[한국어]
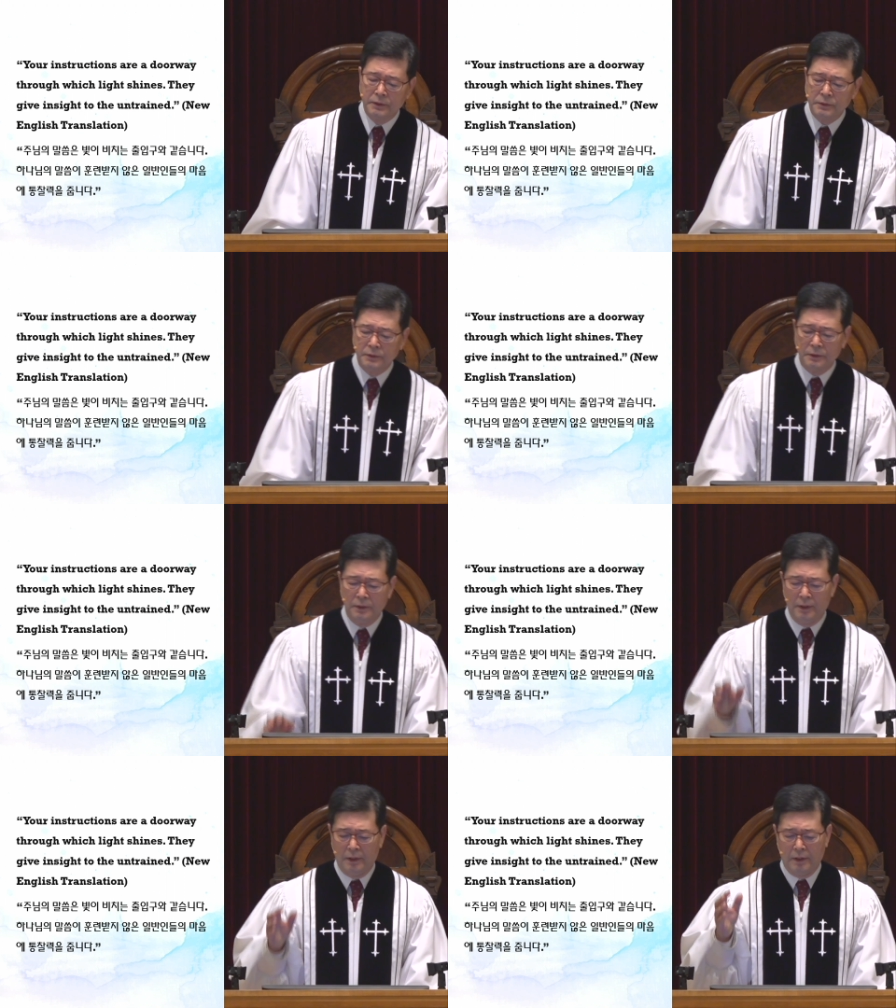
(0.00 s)

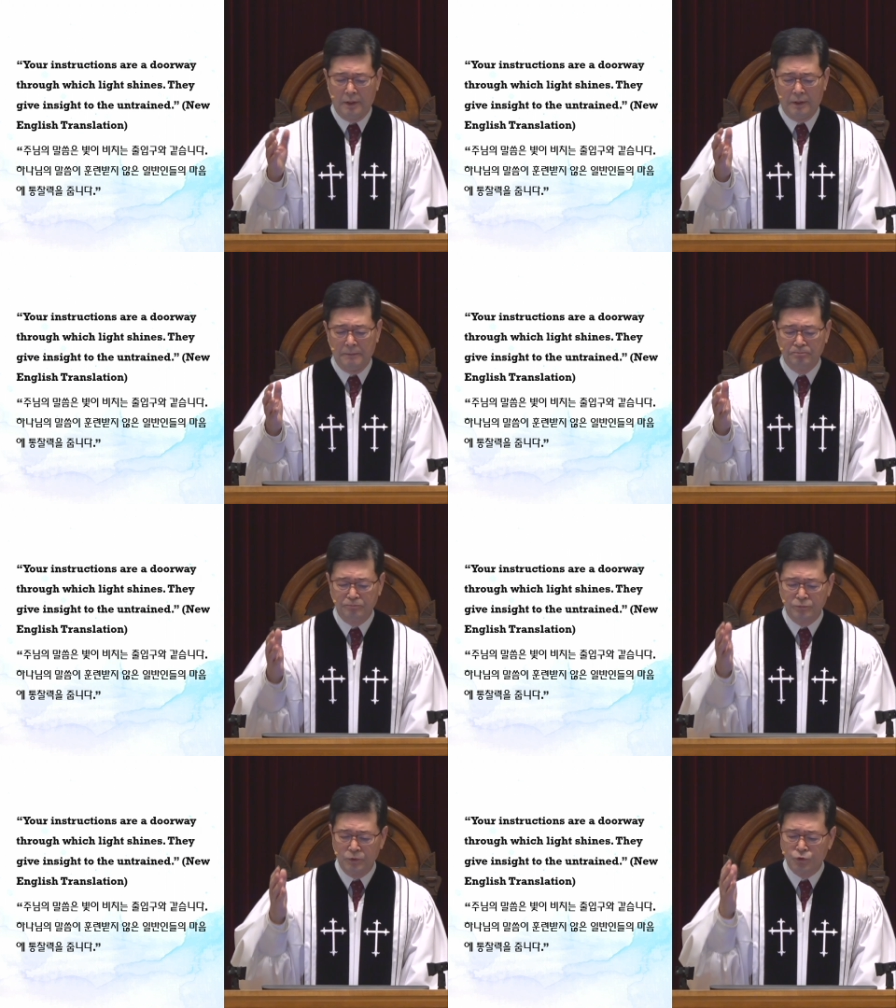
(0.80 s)
그,
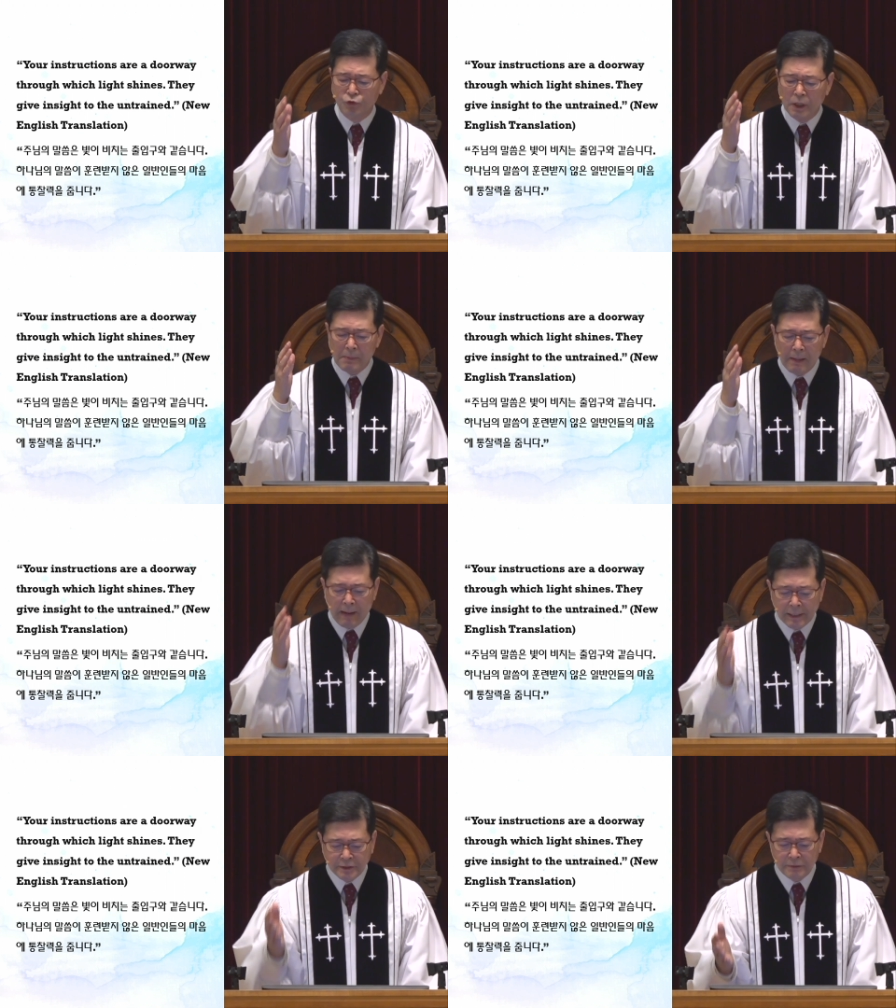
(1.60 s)
어, 주님의
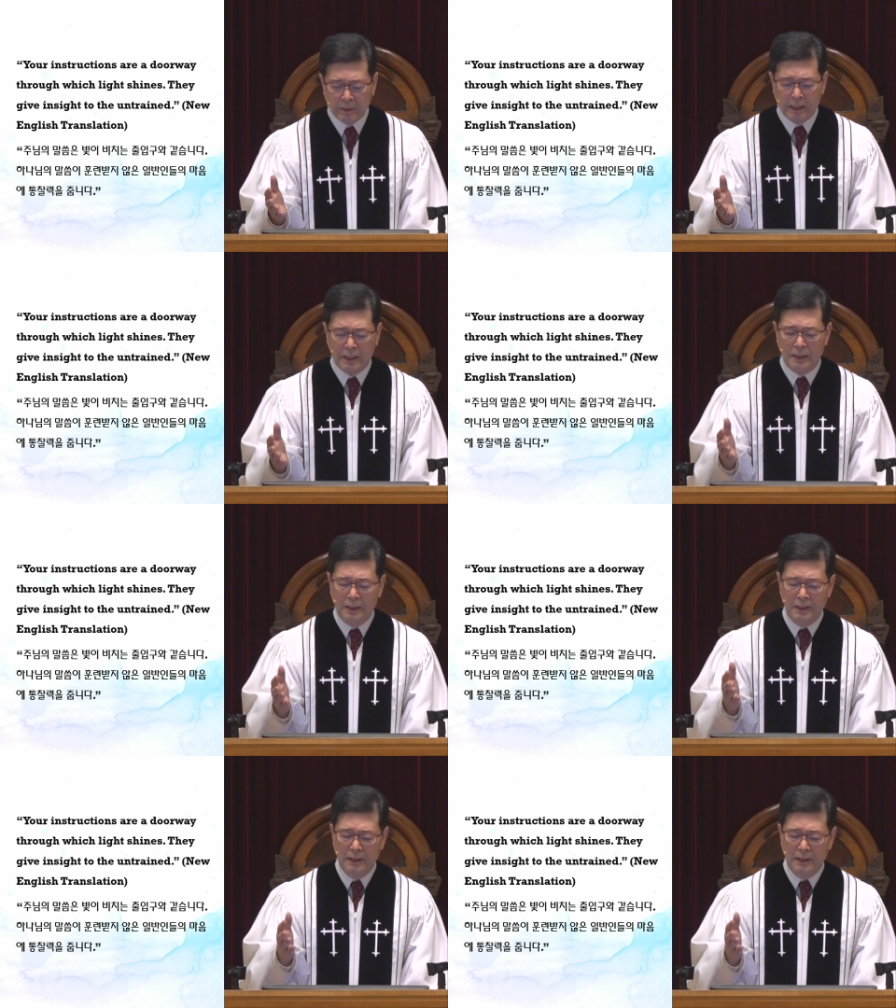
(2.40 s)
말씀이